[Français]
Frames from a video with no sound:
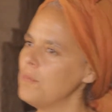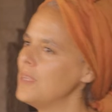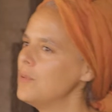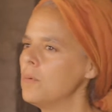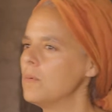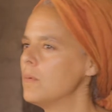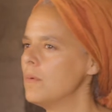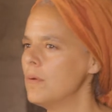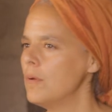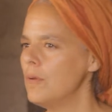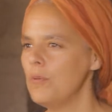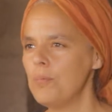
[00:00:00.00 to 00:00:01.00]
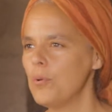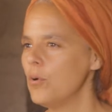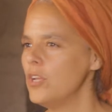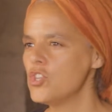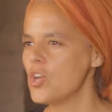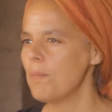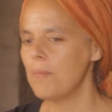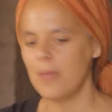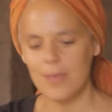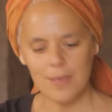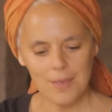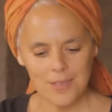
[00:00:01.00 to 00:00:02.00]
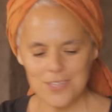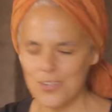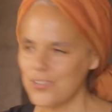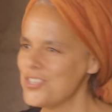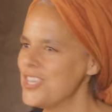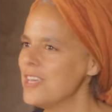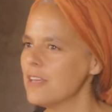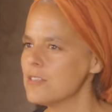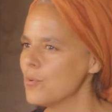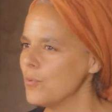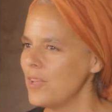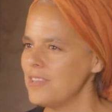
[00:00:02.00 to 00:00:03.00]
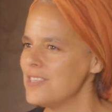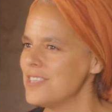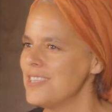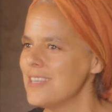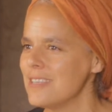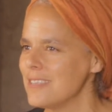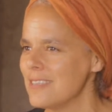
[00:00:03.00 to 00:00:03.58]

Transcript: Mais non, le plan, il n'est jamais identique à ce qu'on a dessiné.